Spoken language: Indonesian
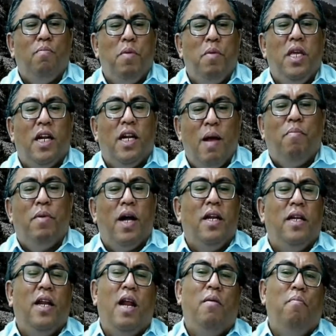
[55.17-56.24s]

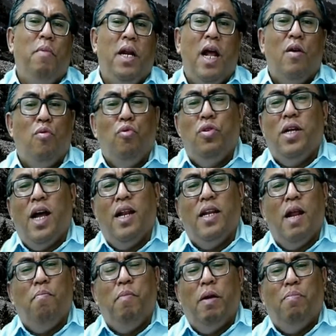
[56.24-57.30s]
menyeramkan dan menakutkan
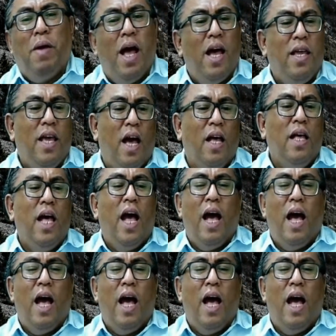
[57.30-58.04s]
dan berbahaya